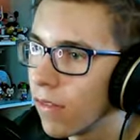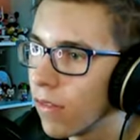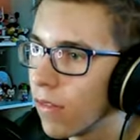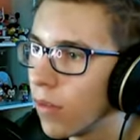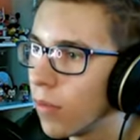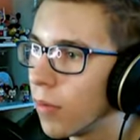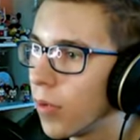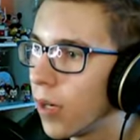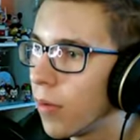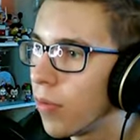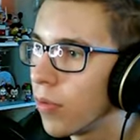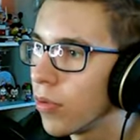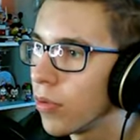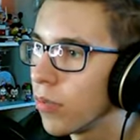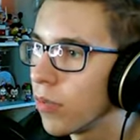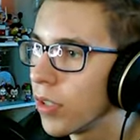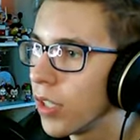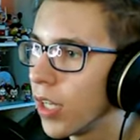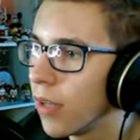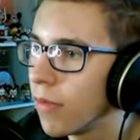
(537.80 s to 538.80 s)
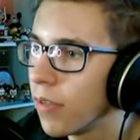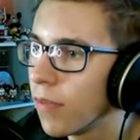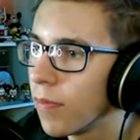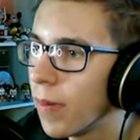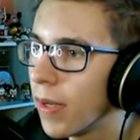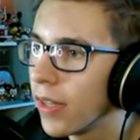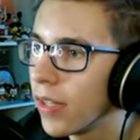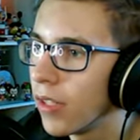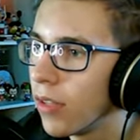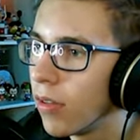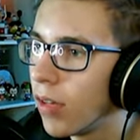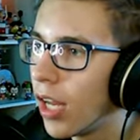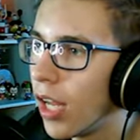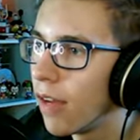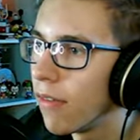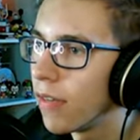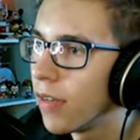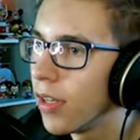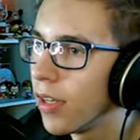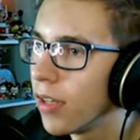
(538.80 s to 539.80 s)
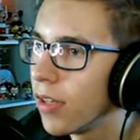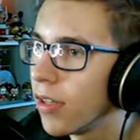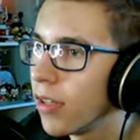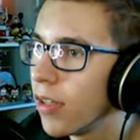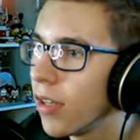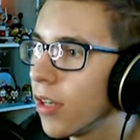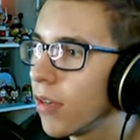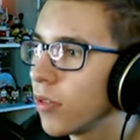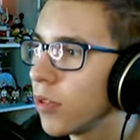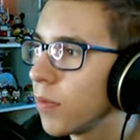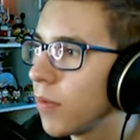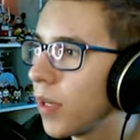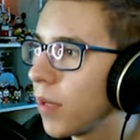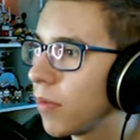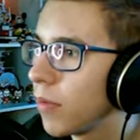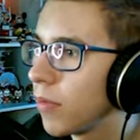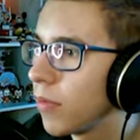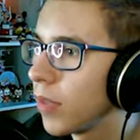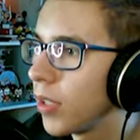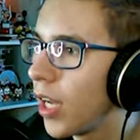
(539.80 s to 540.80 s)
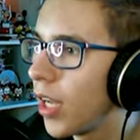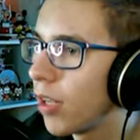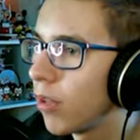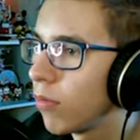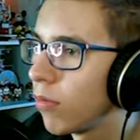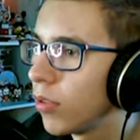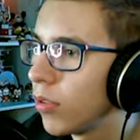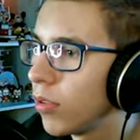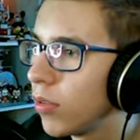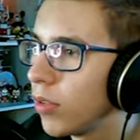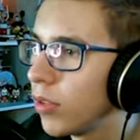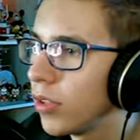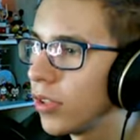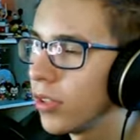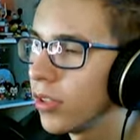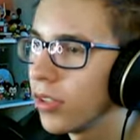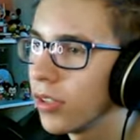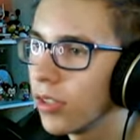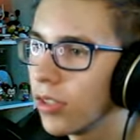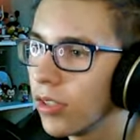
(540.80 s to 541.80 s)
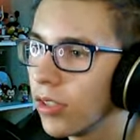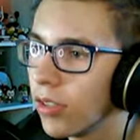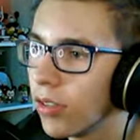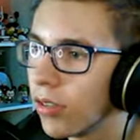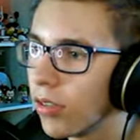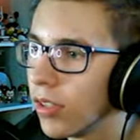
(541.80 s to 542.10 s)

Dobra, bo już myślałem, że wpadnę do lawy, ale ja już miałem gardło, yy, znaczy się no,